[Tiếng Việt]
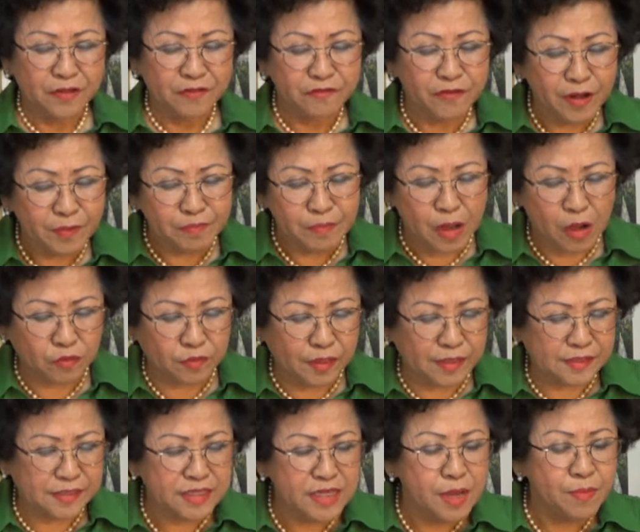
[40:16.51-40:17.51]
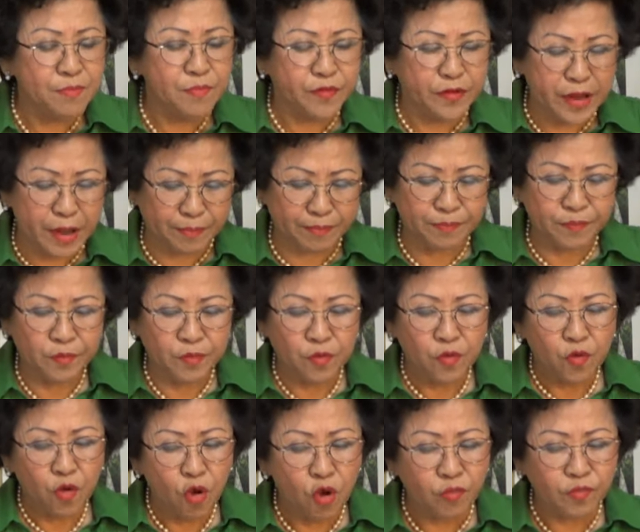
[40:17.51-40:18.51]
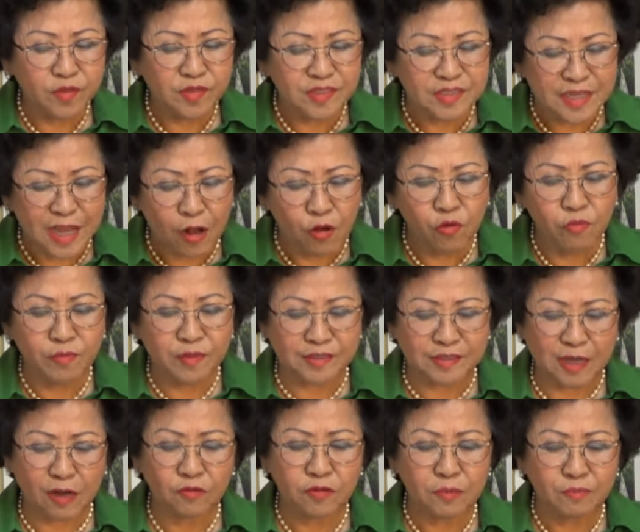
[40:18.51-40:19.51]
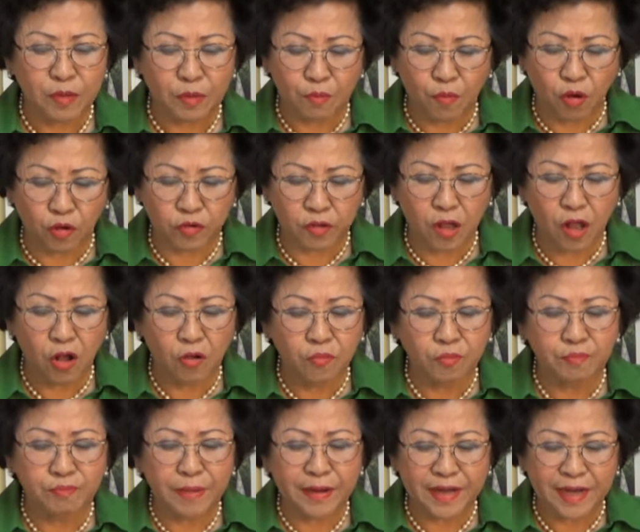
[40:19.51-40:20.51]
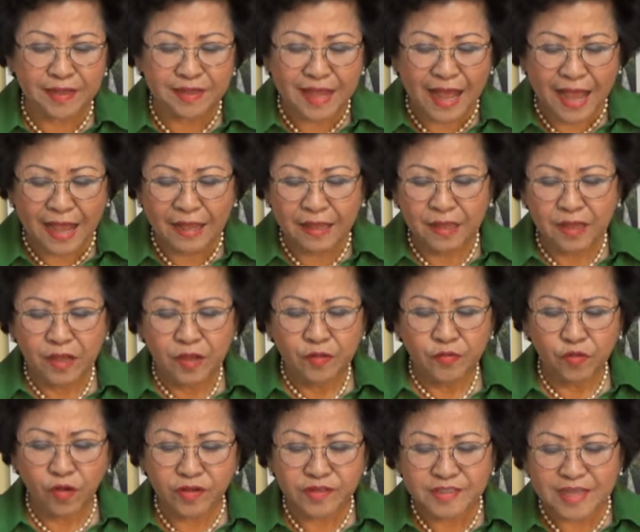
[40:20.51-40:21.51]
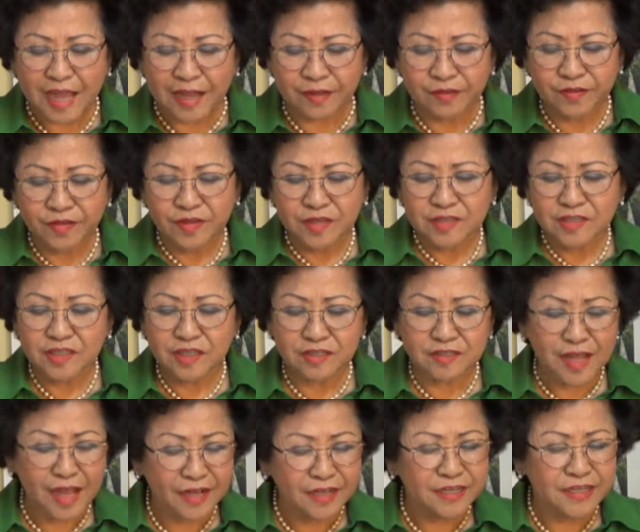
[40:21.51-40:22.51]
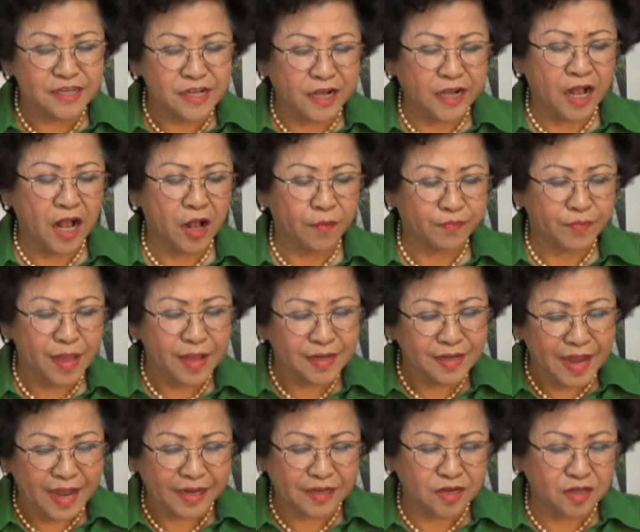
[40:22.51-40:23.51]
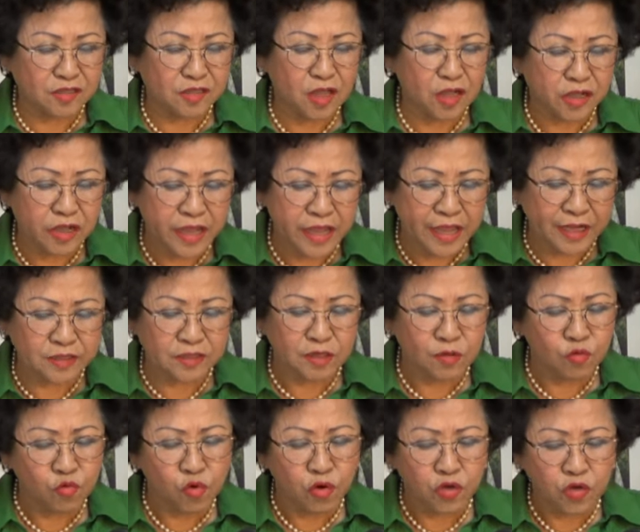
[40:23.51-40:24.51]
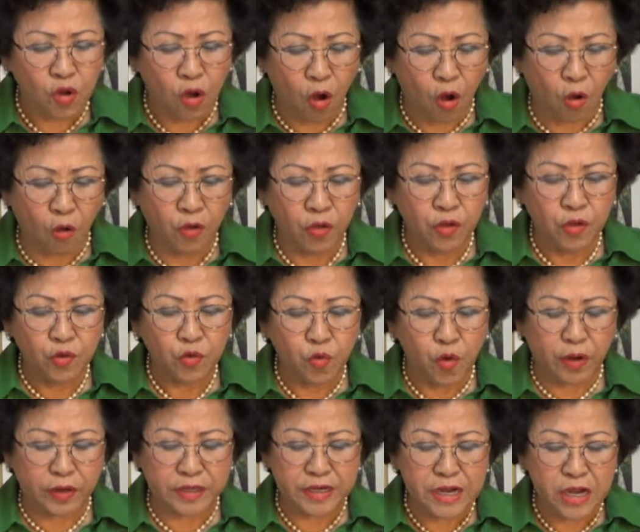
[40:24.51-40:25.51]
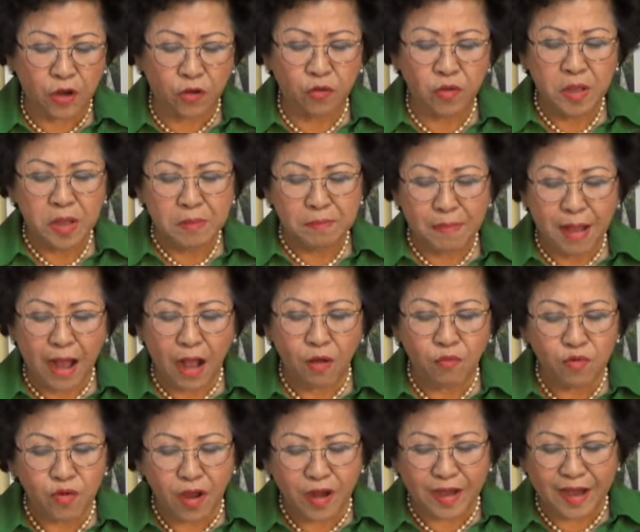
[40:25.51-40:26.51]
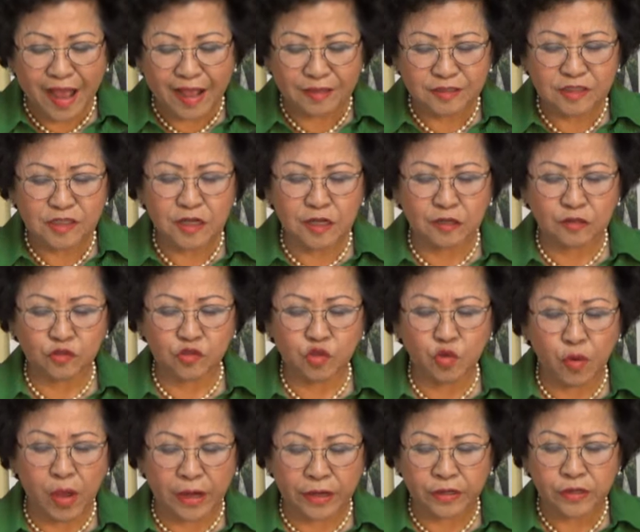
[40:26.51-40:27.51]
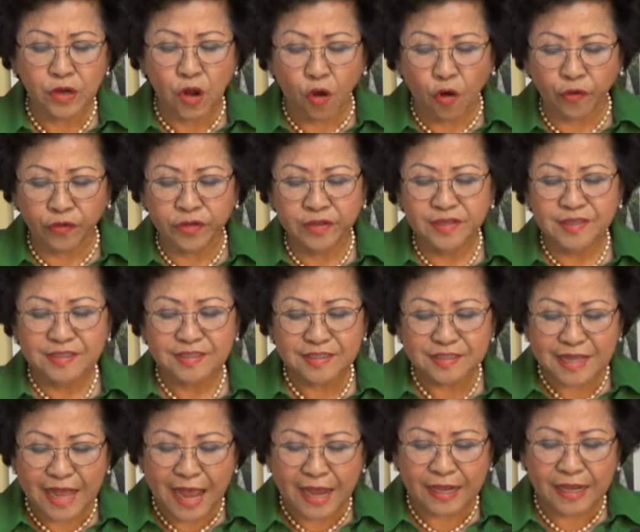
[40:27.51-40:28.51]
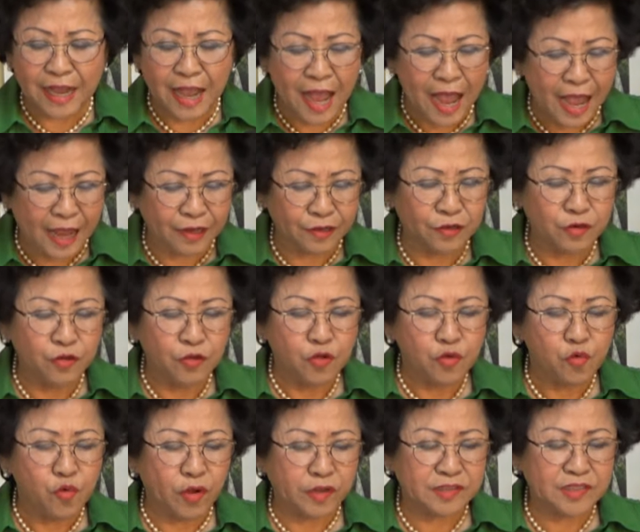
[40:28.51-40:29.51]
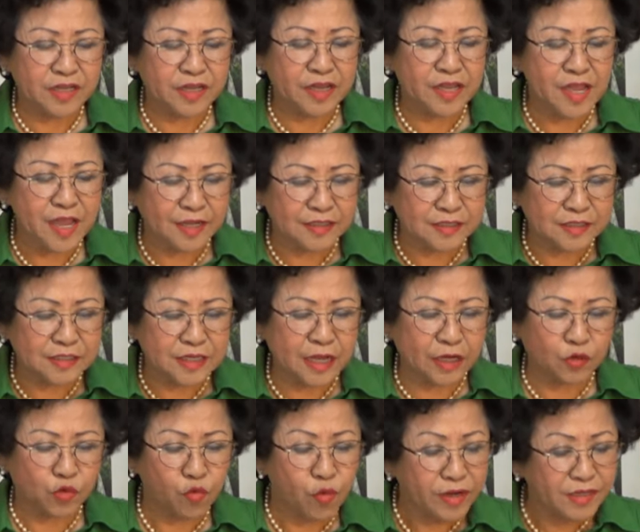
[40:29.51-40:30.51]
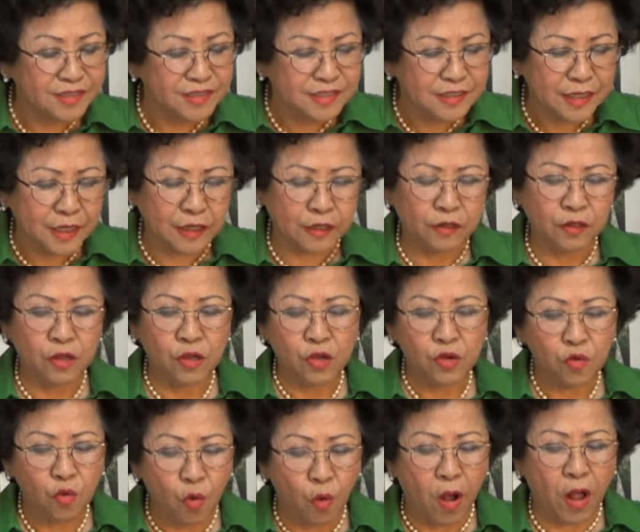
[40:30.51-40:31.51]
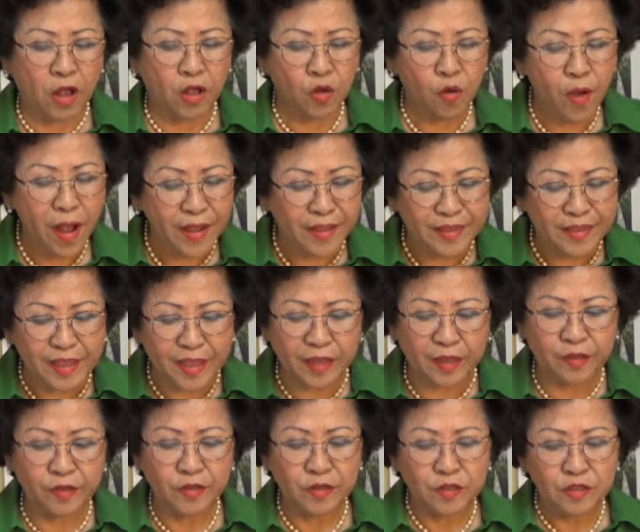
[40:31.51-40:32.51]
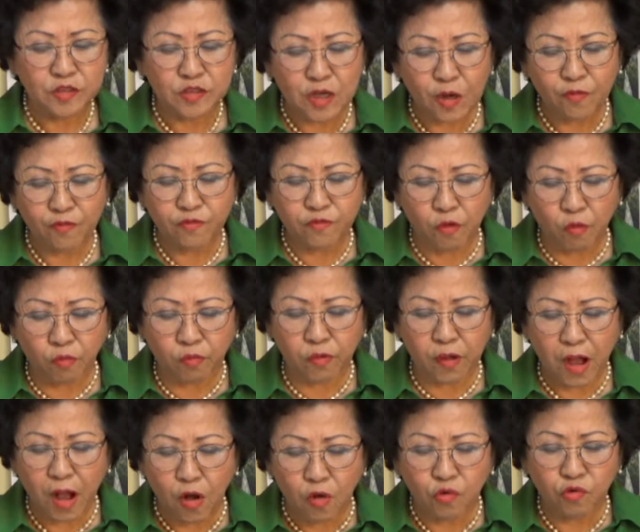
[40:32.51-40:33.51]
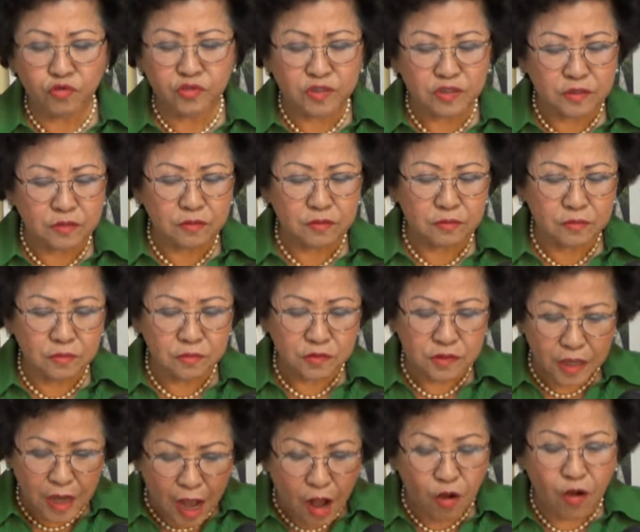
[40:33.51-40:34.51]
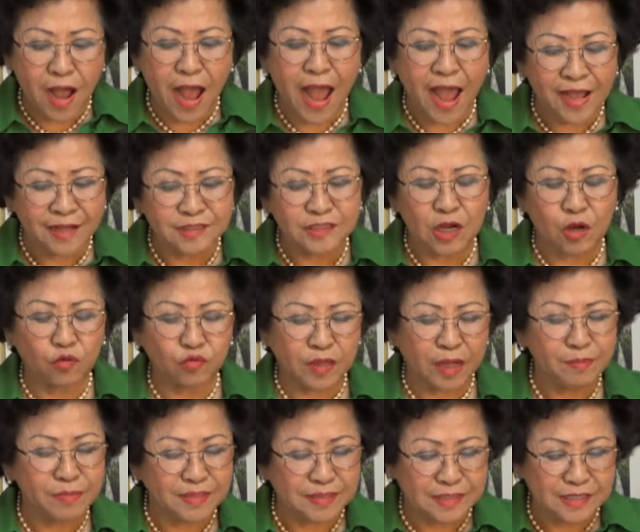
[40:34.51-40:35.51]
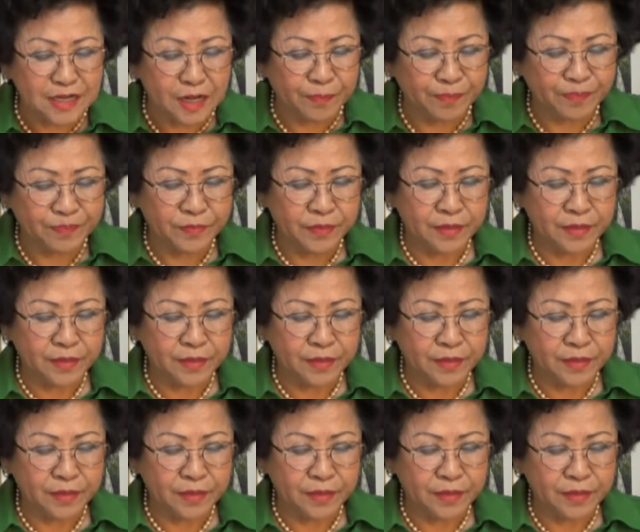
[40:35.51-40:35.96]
Phát biểu tại Siem Reap hôm thứ Sáu mười sáu tháng mười một, ông Panetta nói rằng sự tăng cường hợp tác này được thực hiện trong khuôn khổ của điều mà ông gọi là sự chuyển đổi dài hạn của sự hiện diện quân sự của Hoa Kỳ trong vùng Âu, Âu Á Châu Thái Bình Dương.